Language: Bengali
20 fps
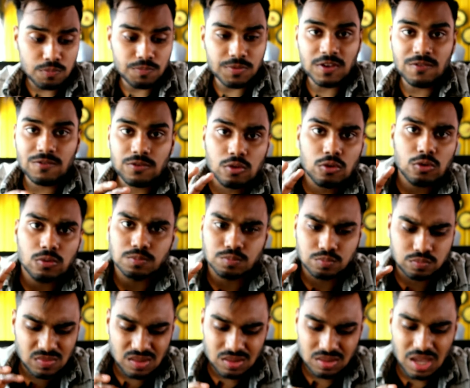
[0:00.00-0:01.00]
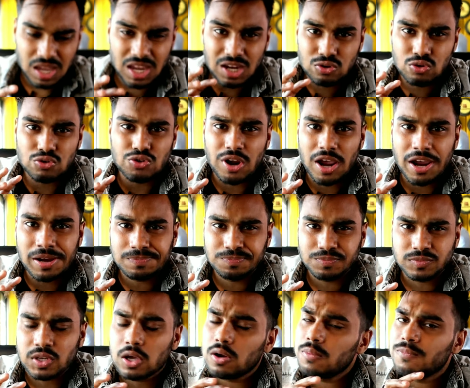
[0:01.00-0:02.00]
বিফ তো তাই একটু ড্রাই
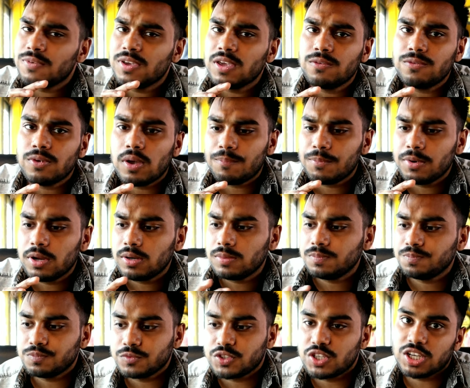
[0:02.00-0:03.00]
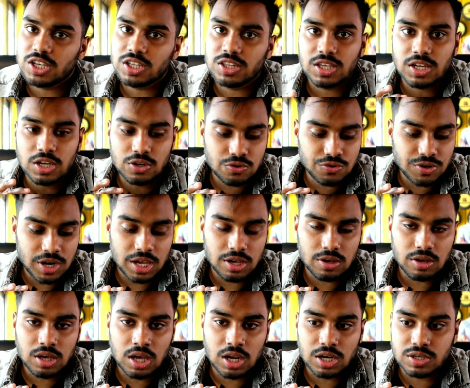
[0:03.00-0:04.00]
কারণ বিফ আপনার চিকেন থেকে একটু ড্রাই
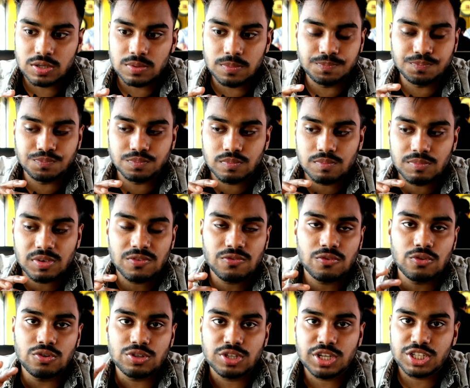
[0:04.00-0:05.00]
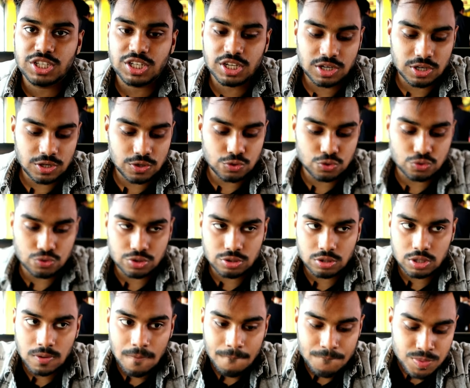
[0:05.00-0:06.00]
হয় আর বিফ অনুযায়ী চিকেনটা একটু জুসি
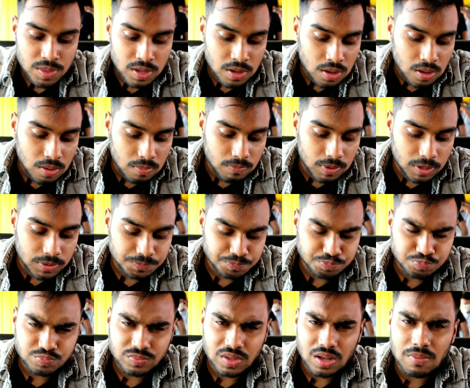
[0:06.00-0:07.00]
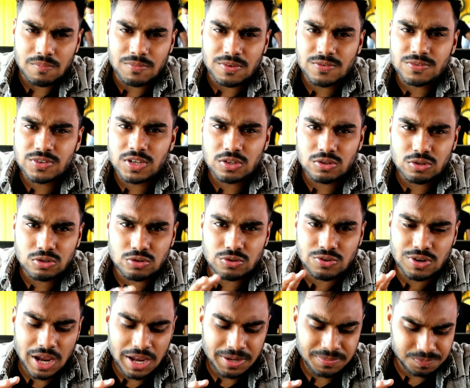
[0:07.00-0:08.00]
হয় বাট বিফ যেহেতু একটু
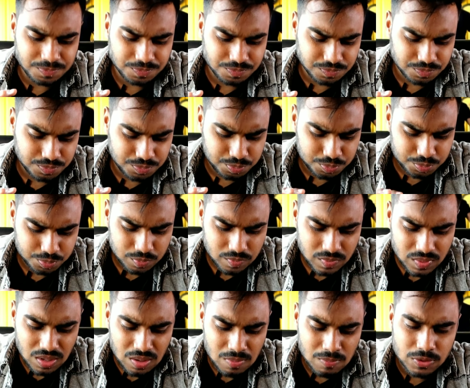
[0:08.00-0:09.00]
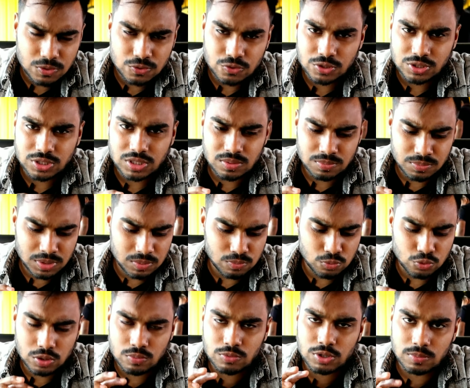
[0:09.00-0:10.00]
ড্রাই সসের মানে
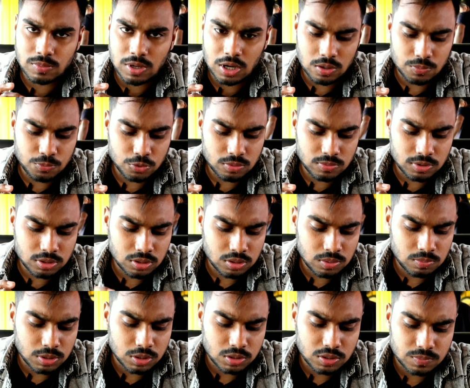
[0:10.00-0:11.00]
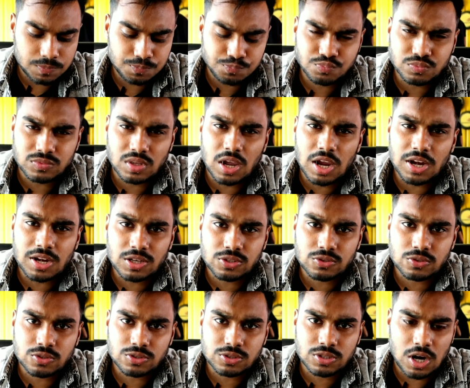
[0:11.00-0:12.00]
মোটামুটি ভালো পরিমাণ দেওয়া বাট এটা
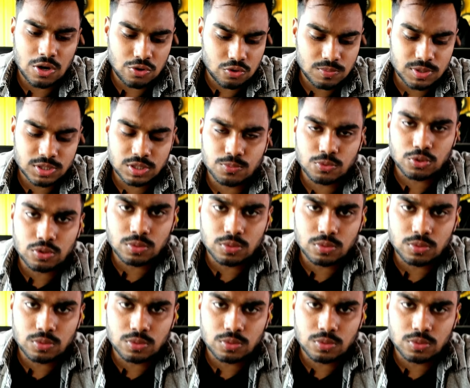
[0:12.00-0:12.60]
সসটা একটু বেশি